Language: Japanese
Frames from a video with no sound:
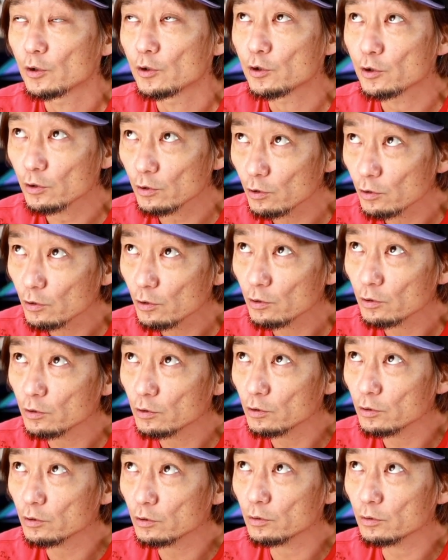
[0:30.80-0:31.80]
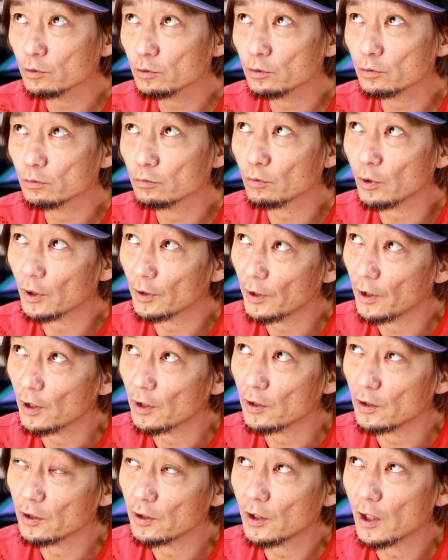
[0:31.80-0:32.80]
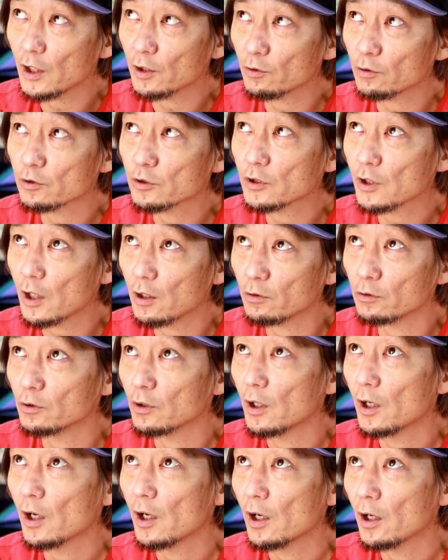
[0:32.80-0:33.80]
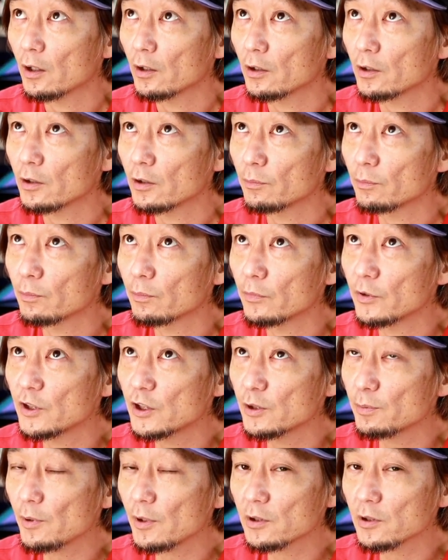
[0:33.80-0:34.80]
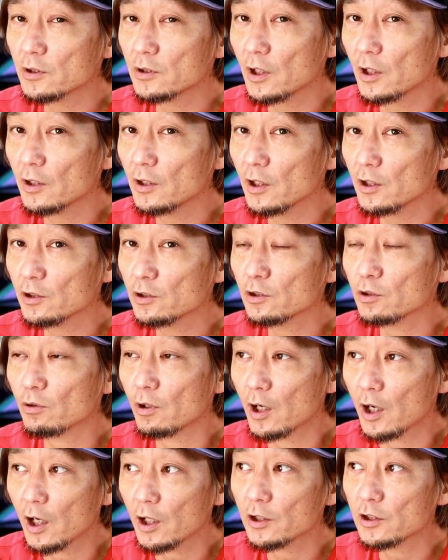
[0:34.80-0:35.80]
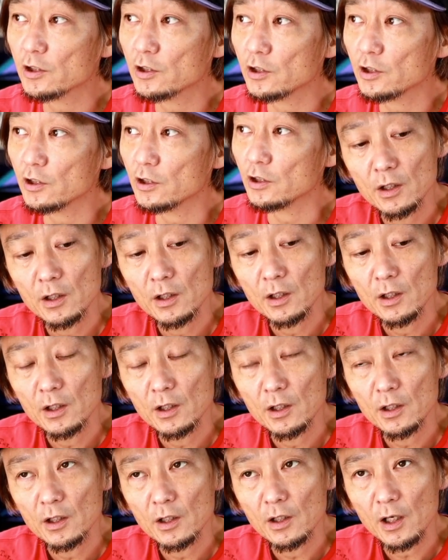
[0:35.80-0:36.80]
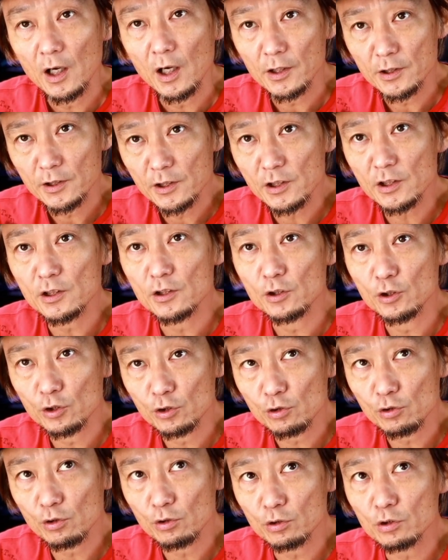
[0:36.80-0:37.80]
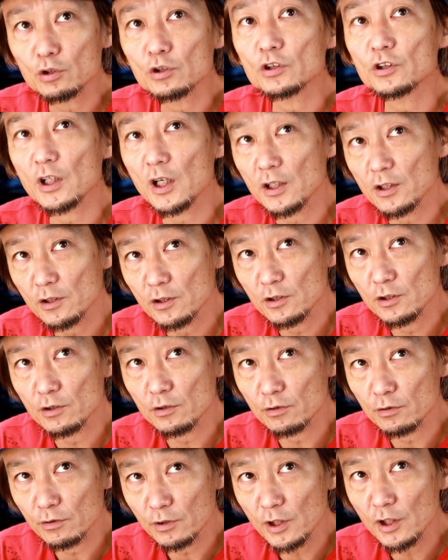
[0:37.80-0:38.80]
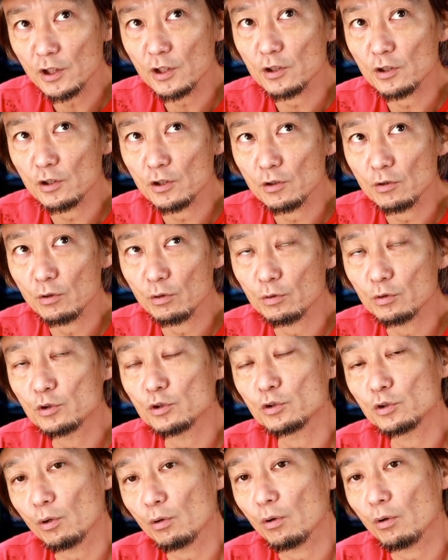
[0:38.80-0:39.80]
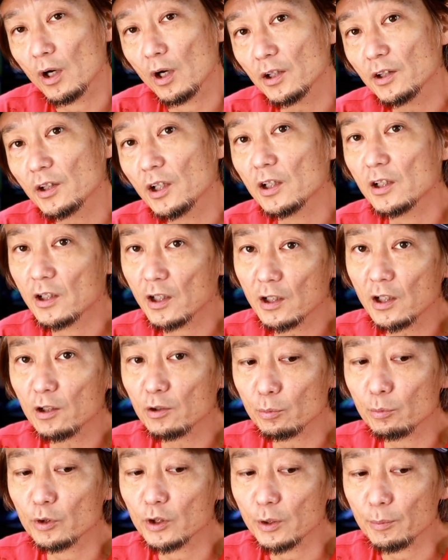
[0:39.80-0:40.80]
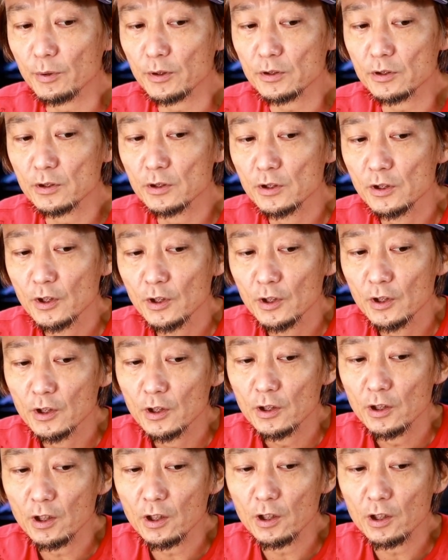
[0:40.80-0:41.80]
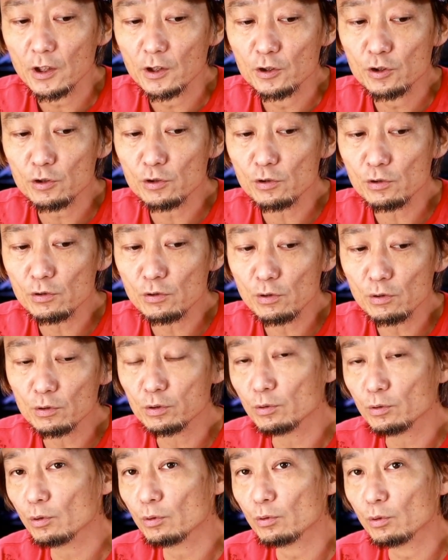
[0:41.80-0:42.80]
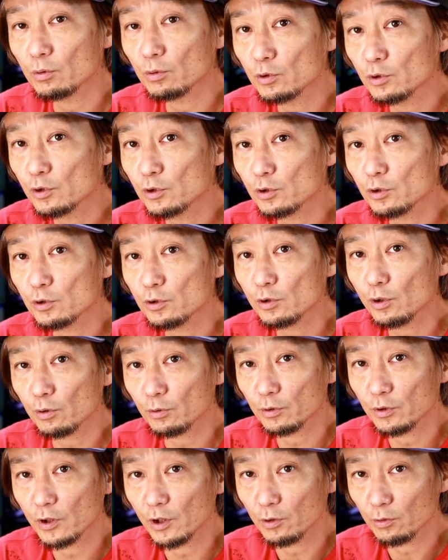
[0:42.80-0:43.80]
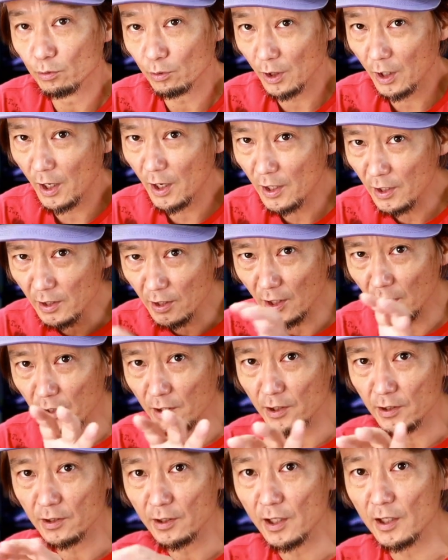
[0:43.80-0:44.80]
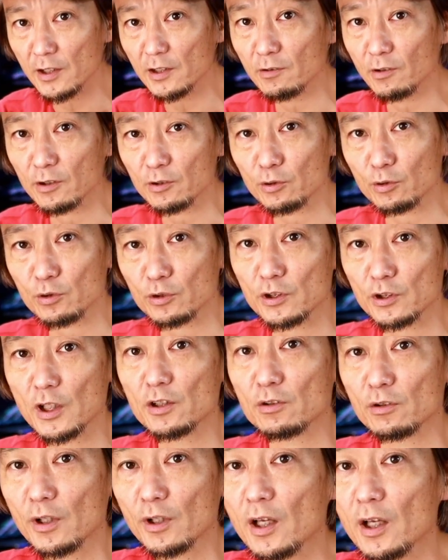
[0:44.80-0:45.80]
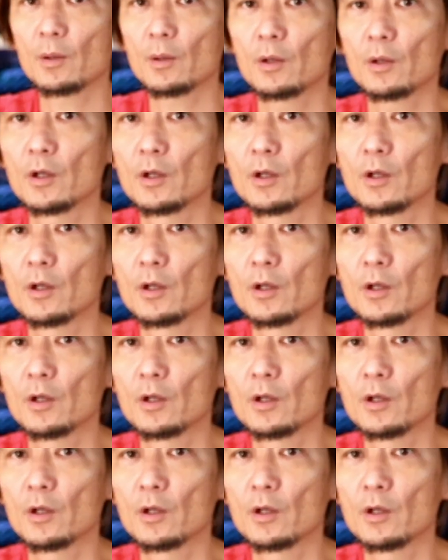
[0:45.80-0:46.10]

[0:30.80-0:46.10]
16はね、意外と使う。一番使いやすいの8。8163264あたりかなと思ってますだから16と64ってその間がねないのがちょっと辛いですよね